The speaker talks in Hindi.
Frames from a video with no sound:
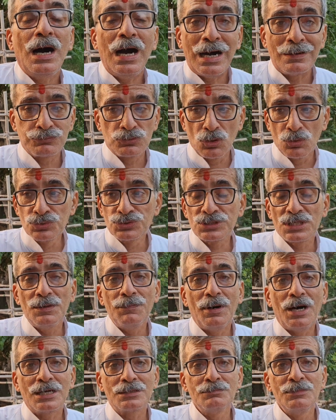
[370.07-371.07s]
आप तो उसके
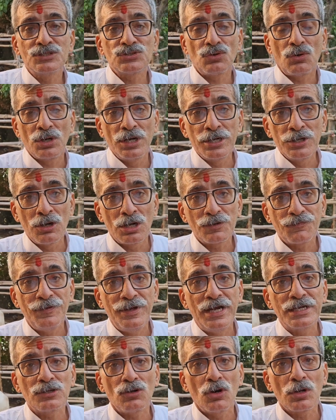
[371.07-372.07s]
बाद में सॉलिड नॉट
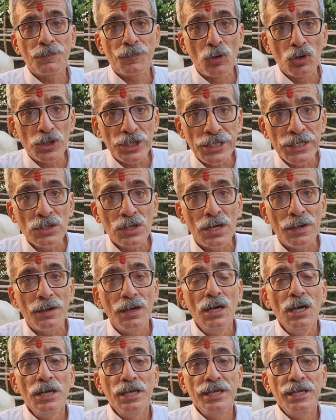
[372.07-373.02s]
फैट और प्रोटीन का